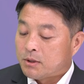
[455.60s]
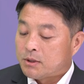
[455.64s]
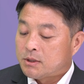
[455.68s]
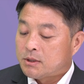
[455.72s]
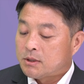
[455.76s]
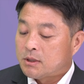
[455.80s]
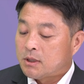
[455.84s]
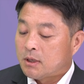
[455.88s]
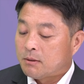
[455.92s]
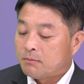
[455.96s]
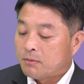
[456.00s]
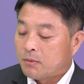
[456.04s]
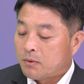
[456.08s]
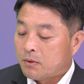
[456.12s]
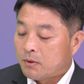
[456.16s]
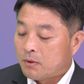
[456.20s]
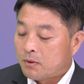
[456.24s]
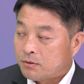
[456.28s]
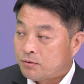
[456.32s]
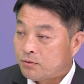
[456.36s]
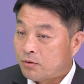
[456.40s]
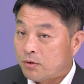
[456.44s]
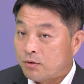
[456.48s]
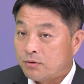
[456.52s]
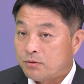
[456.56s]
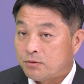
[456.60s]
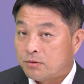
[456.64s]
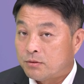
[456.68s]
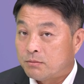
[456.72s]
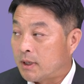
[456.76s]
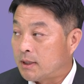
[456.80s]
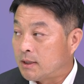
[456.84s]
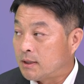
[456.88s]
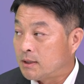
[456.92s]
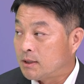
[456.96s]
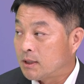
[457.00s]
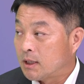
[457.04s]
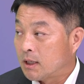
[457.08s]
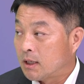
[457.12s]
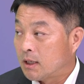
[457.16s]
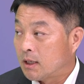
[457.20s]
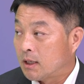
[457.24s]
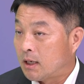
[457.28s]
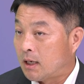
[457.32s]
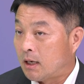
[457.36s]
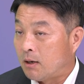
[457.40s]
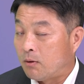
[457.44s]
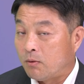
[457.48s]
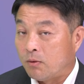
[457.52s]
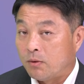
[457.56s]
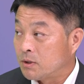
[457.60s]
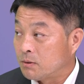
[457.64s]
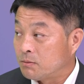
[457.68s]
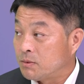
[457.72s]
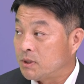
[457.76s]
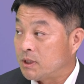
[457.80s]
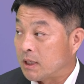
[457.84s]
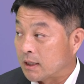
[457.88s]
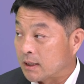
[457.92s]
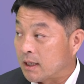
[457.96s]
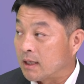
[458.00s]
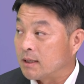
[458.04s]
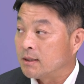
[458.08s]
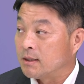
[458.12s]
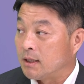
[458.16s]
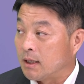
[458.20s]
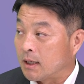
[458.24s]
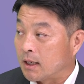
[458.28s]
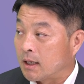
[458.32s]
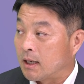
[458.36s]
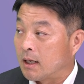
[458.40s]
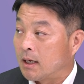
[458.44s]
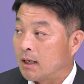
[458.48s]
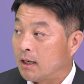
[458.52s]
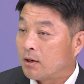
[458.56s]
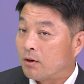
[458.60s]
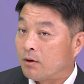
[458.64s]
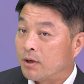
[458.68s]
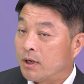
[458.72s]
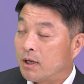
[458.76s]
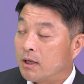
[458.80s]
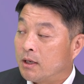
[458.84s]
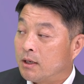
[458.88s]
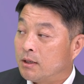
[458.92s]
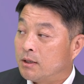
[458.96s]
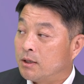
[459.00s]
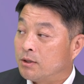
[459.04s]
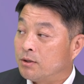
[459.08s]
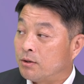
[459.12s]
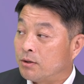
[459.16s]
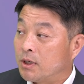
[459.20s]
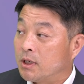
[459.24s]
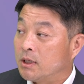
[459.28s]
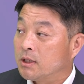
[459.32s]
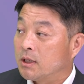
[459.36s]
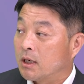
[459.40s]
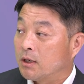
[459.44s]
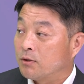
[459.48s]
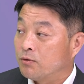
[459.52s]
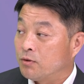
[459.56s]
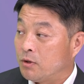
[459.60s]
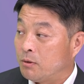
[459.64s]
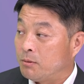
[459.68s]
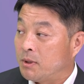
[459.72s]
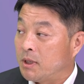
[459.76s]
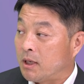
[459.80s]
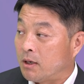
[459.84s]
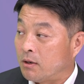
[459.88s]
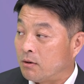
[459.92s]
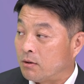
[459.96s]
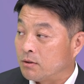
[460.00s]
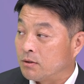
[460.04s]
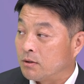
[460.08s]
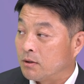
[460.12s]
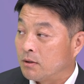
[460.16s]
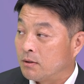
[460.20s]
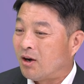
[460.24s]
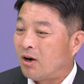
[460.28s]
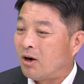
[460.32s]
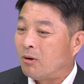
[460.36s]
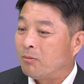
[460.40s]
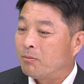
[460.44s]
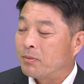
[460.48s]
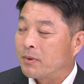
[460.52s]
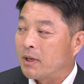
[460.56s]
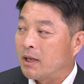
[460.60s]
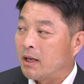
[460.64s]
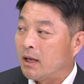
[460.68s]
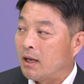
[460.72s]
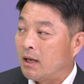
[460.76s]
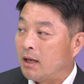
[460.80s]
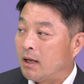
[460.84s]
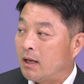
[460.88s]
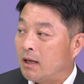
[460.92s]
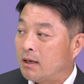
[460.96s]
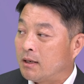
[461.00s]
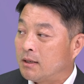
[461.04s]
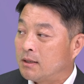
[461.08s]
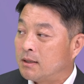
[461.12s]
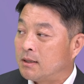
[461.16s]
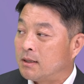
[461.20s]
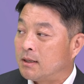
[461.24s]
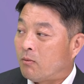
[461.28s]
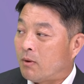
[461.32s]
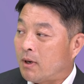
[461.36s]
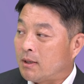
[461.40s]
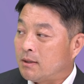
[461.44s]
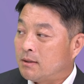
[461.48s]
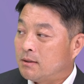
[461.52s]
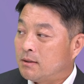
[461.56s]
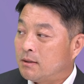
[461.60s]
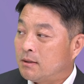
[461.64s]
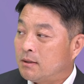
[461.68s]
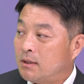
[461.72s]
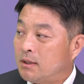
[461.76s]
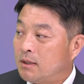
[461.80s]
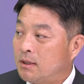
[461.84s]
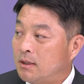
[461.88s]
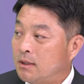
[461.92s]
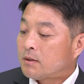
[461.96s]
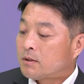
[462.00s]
시스템도 드론으로 하는 시기가 지금 시작됐으니까 거기에 이제 전기차가 투입이 되는 거죠. 업계를 완전히